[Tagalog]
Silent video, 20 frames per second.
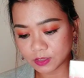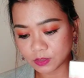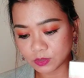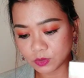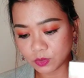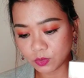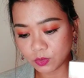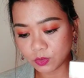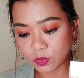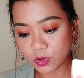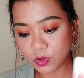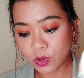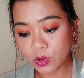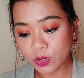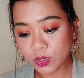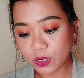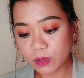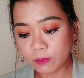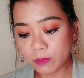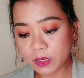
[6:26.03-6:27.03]
So,
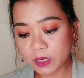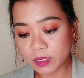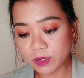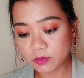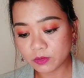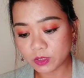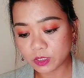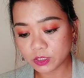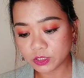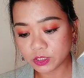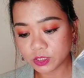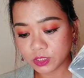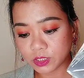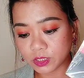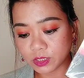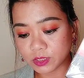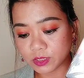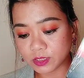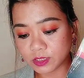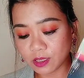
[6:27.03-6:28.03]
nabili ko lang siya
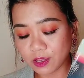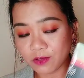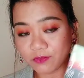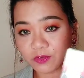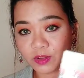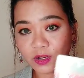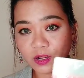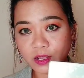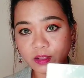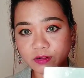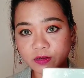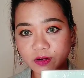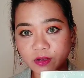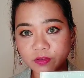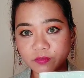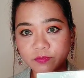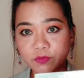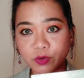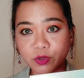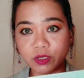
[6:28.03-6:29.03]
ng
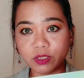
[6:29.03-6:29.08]
714